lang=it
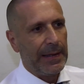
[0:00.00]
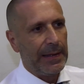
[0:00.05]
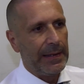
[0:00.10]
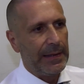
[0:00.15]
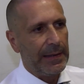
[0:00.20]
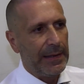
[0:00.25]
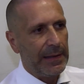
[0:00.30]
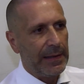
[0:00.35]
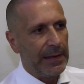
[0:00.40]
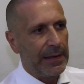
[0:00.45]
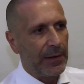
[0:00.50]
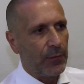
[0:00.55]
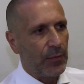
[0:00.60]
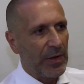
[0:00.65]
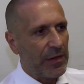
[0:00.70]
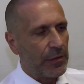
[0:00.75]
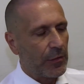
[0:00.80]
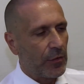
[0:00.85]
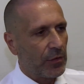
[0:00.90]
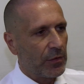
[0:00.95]
Eh,
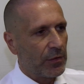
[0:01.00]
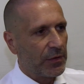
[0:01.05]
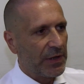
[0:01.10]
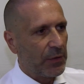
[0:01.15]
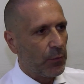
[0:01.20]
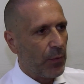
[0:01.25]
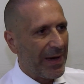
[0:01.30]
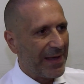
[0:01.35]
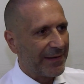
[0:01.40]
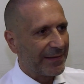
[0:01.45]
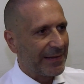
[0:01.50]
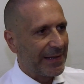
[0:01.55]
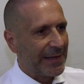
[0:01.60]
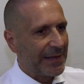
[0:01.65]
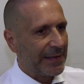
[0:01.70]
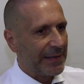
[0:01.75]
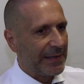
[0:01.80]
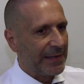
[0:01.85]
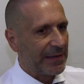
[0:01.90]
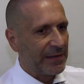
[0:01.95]
questo
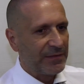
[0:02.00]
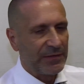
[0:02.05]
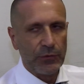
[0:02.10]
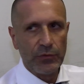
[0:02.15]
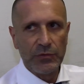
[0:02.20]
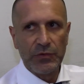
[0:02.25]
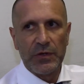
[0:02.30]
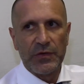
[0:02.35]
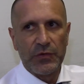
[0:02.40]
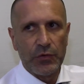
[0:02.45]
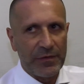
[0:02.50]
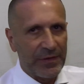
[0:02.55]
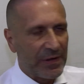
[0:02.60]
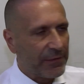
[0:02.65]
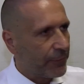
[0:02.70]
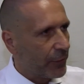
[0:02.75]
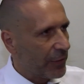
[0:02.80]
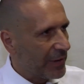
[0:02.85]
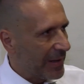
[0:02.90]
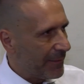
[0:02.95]
riguarda innanzitutto il
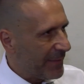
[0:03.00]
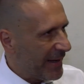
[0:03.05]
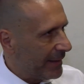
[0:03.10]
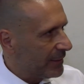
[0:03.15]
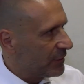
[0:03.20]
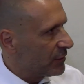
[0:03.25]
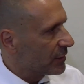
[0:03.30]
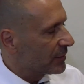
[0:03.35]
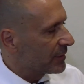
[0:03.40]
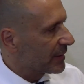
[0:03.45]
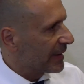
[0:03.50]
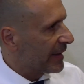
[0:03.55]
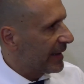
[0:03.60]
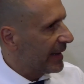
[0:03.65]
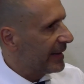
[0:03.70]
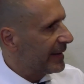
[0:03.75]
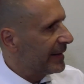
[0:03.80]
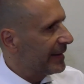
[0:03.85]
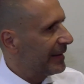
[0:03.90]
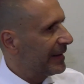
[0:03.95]
sovraffollamento,
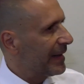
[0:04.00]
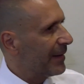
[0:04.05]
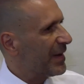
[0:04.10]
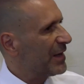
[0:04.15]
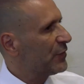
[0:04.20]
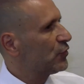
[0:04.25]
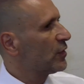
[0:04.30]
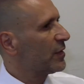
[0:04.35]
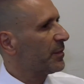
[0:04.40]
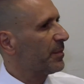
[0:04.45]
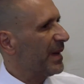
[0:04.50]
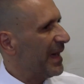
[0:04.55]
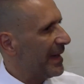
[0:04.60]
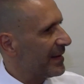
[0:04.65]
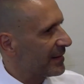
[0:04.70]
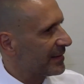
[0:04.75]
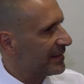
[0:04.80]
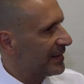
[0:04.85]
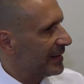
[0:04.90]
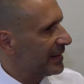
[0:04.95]
perché la maggior
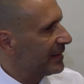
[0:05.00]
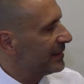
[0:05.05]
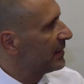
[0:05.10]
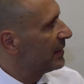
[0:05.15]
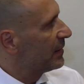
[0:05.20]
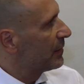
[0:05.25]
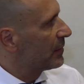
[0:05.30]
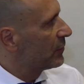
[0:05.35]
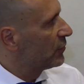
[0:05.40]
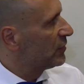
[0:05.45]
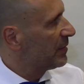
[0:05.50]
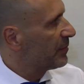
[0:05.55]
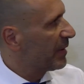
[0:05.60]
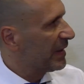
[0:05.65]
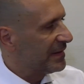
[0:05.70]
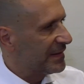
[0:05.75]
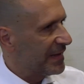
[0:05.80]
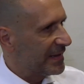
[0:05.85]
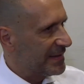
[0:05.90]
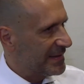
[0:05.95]
parte degli istituti
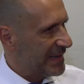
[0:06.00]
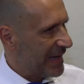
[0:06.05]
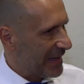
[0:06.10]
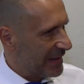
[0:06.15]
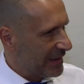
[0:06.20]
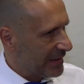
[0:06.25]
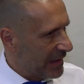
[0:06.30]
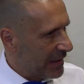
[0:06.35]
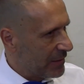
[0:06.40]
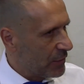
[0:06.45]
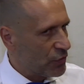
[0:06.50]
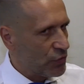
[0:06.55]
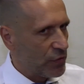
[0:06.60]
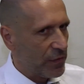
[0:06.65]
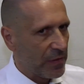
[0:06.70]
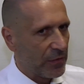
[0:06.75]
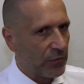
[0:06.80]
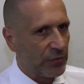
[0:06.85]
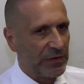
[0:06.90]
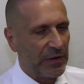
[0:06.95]
penitenziari, dei 12
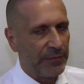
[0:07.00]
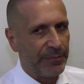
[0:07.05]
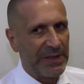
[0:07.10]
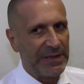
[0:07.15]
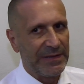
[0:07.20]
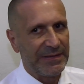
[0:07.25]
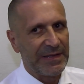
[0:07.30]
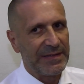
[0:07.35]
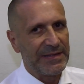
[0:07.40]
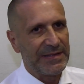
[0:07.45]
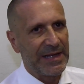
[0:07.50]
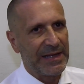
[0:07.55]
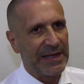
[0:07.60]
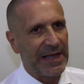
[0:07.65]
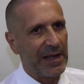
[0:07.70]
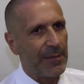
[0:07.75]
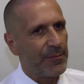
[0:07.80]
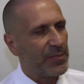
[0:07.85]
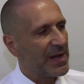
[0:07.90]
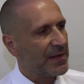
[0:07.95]
istituti penitenziari
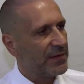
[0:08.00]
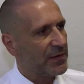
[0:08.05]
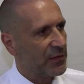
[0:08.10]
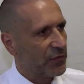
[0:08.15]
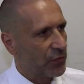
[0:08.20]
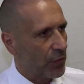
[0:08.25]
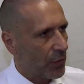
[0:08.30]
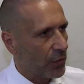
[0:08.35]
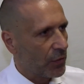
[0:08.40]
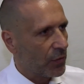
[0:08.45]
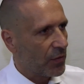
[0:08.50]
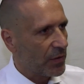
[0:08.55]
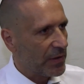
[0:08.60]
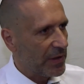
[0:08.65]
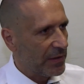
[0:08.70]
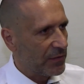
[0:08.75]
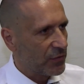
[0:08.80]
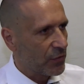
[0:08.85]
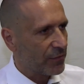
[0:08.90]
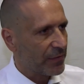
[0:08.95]
calabresi, sono
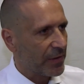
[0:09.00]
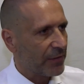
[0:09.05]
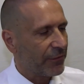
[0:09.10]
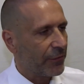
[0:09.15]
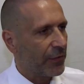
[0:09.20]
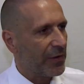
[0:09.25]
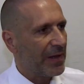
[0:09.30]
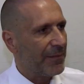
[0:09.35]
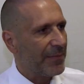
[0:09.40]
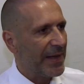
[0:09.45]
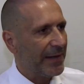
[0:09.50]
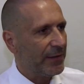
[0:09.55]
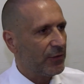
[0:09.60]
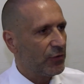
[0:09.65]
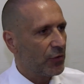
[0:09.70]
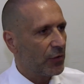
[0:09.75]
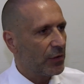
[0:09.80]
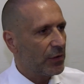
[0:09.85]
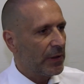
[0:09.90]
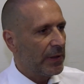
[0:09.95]
in
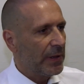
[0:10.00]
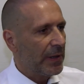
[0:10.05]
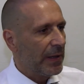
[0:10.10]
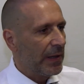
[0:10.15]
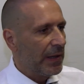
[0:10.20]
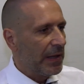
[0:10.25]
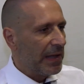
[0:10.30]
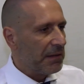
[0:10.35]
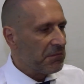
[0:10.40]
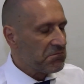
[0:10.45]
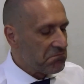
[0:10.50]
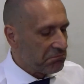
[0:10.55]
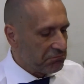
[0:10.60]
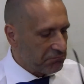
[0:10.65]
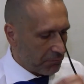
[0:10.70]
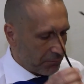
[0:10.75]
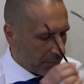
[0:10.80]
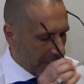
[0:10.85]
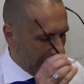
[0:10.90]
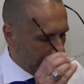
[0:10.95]
sovraffollamento, mm,
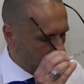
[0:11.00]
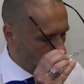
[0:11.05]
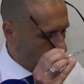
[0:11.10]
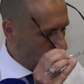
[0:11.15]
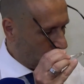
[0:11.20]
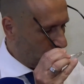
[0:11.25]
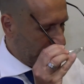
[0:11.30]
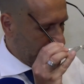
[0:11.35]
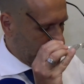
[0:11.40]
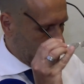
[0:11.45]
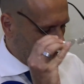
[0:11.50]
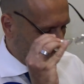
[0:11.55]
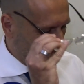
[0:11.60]
alcuni